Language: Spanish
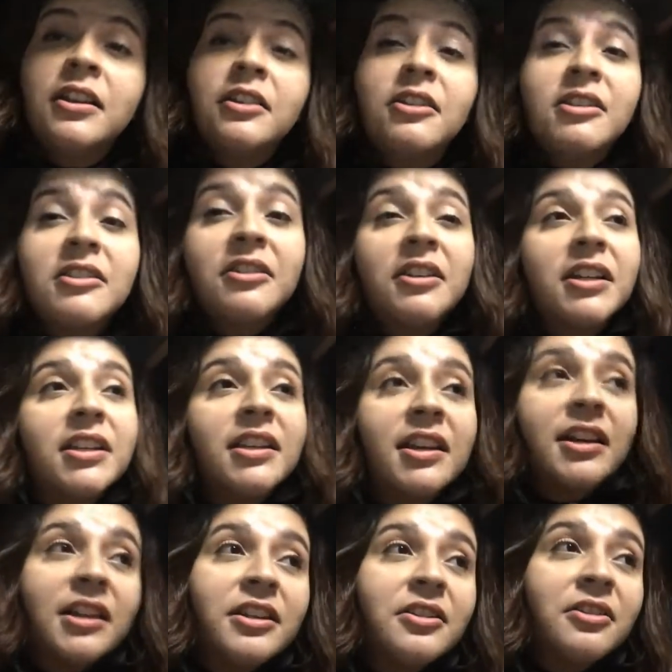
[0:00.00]
Entonces
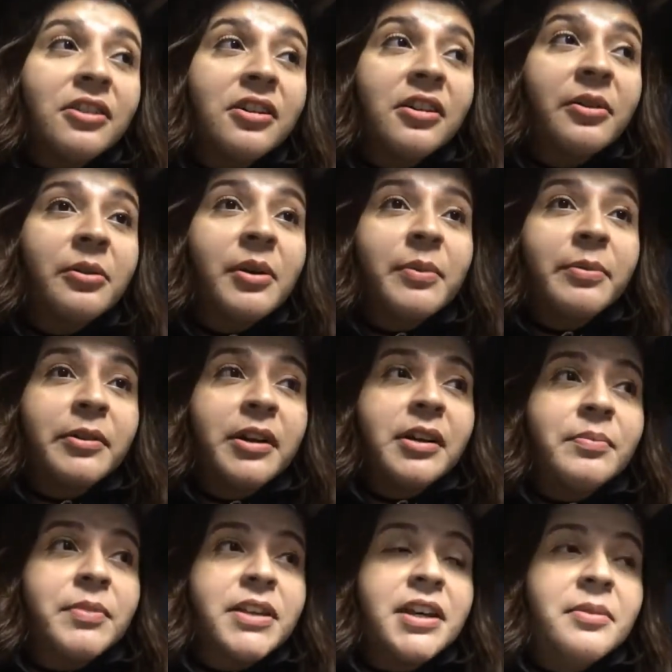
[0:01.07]
ahorita yo creo que me voy a poner
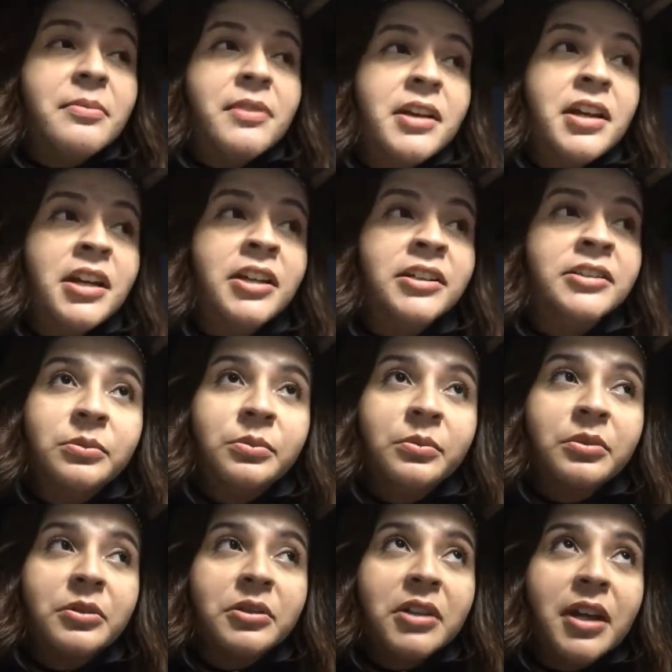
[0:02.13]
la pijama,
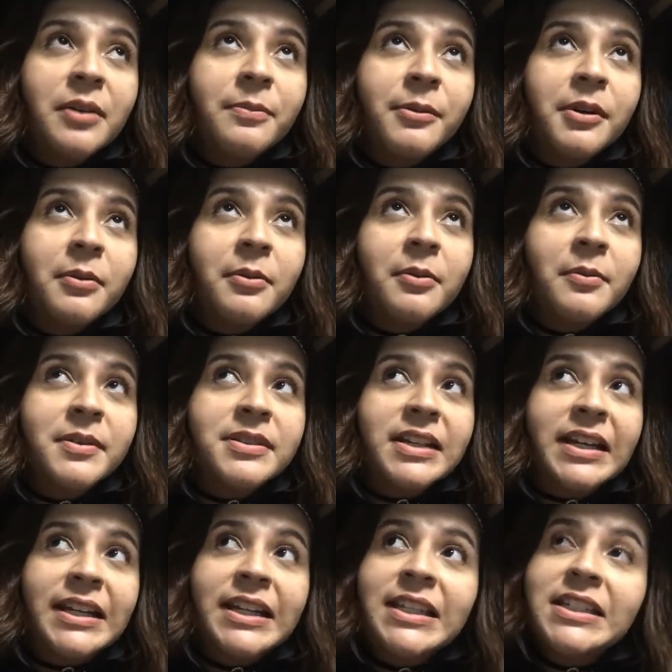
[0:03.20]
voy a poner mi
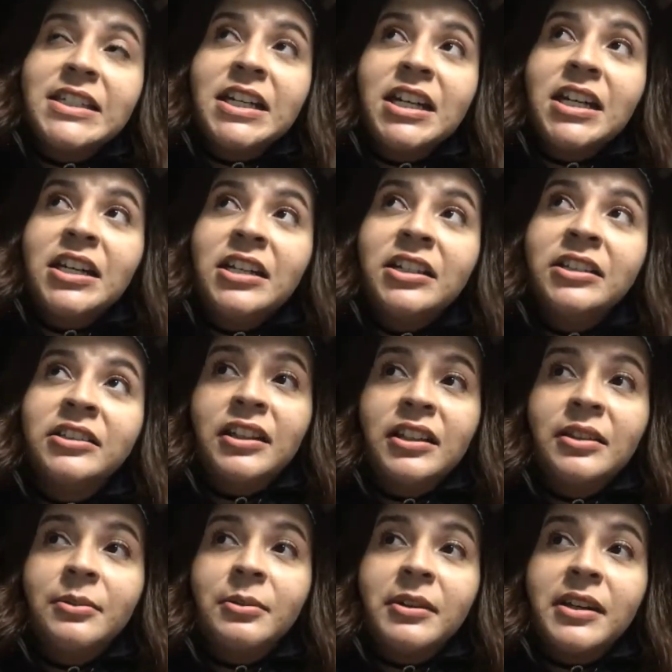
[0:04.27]
mascarilla
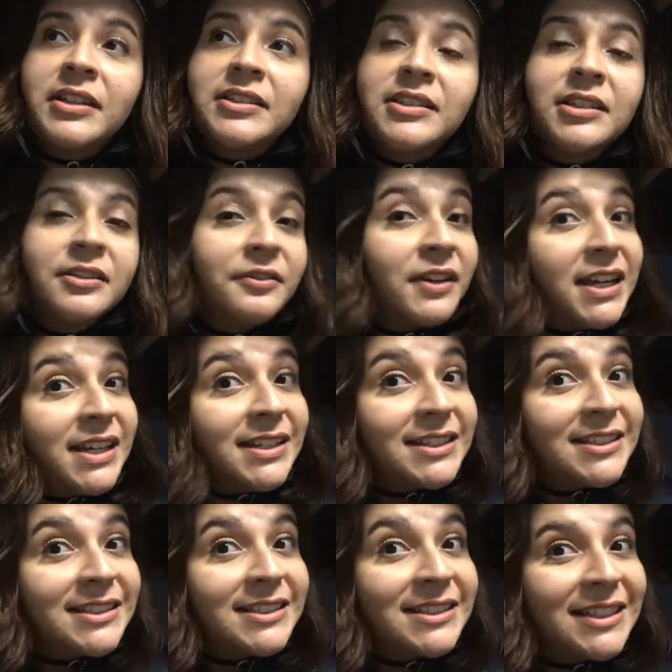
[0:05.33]
y voy a ser
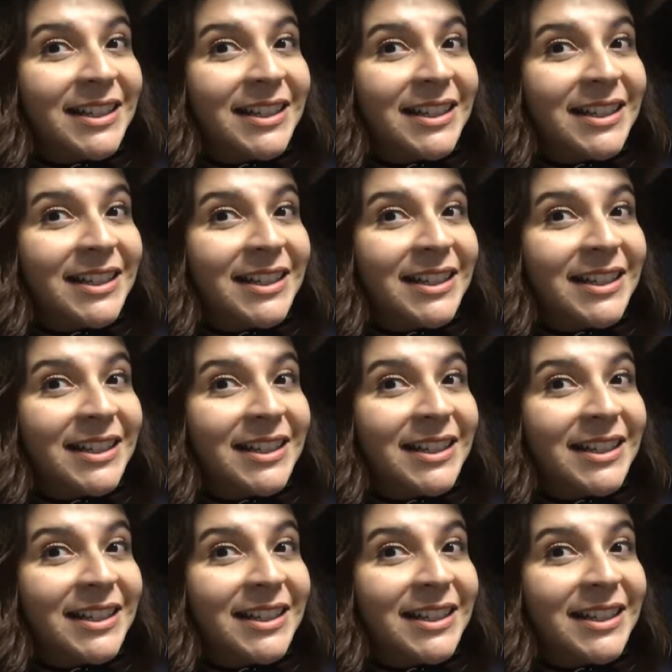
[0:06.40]
feliz.